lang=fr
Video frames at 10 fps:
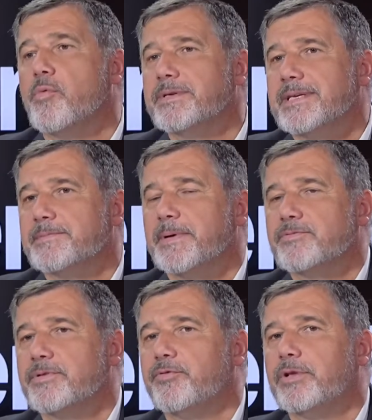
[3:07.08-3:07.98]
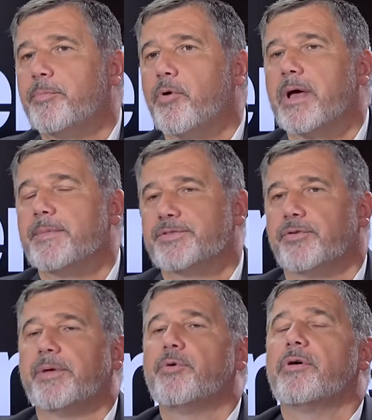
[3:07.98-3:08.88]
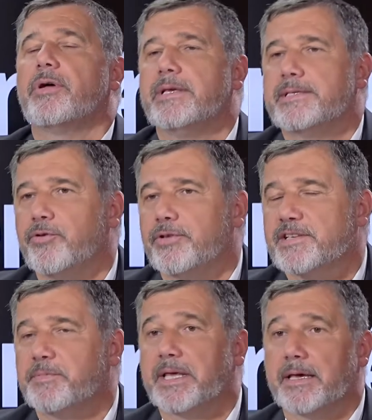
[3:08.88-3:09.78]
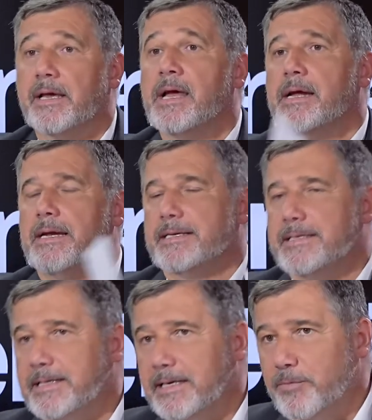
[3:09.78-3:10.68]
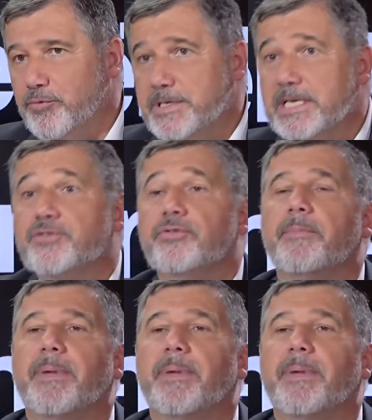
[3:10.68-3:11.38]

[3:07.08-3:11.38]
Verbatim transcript: comment ça se passe au niveau de la programmation D'abord, essayons d'expliquer. La Cité de la musique, ce n'est